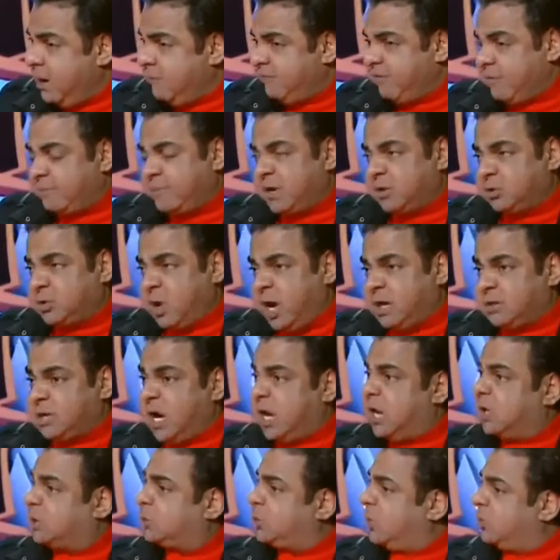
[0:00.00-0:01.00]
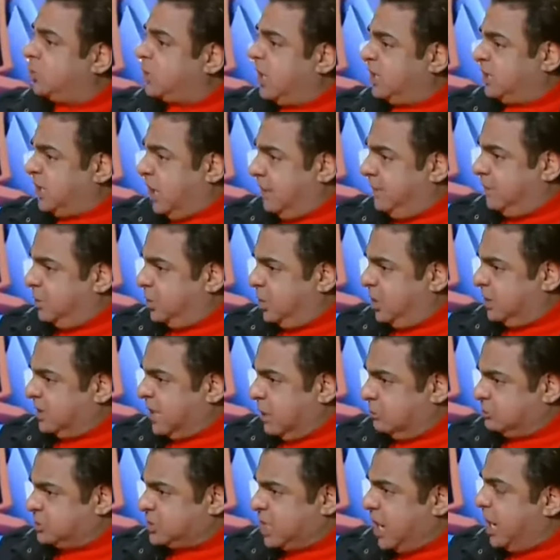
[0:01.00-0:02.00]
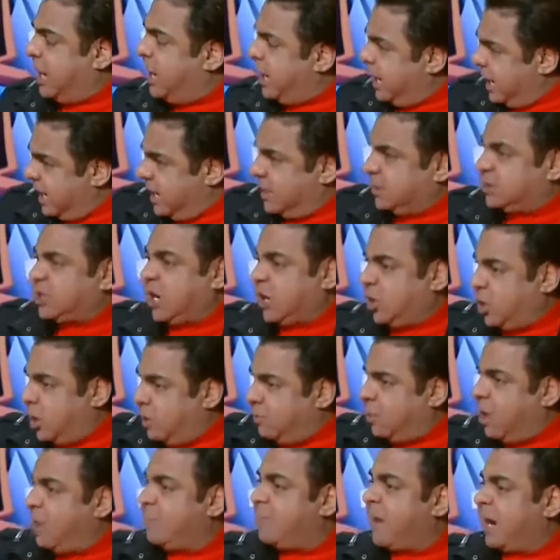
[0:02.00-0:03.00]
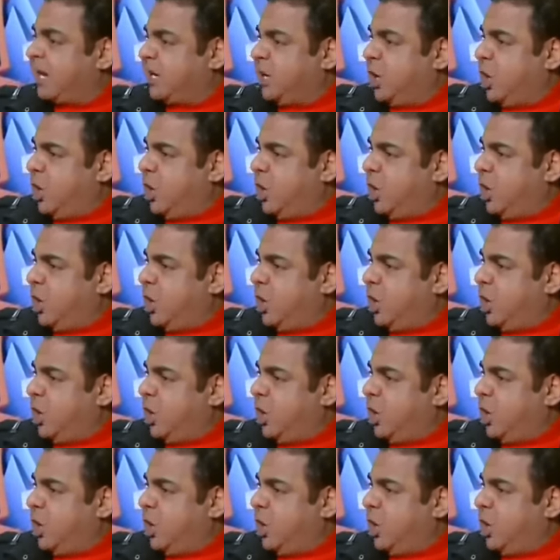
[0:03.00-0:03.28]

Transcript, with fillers: فمراته قاعده قالت له انت هتعملوا لي دوشه انت يوم وامك